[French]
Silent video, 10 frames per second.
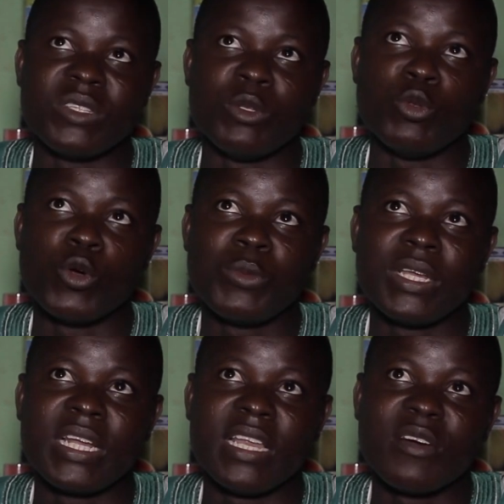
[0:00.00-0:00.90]
Le nombre de
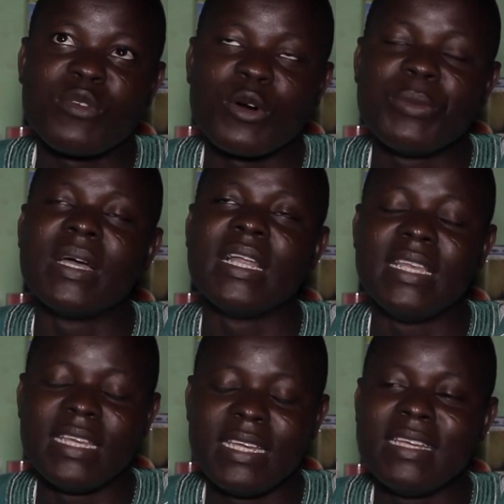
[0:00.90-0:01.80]
clients formés en
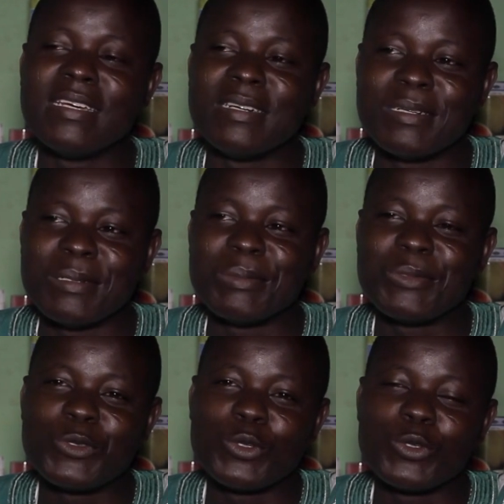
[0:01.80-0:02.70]
ligne euh,
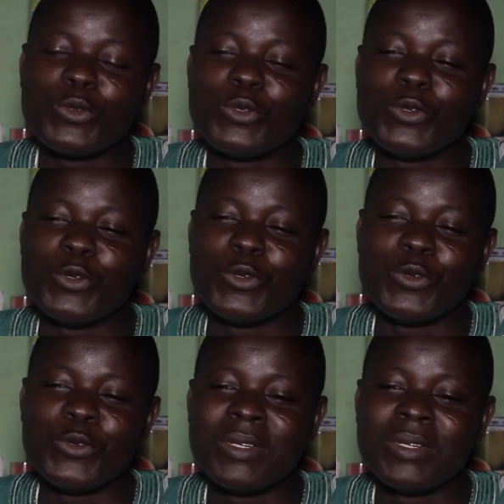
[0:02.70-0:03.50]
tourne autour de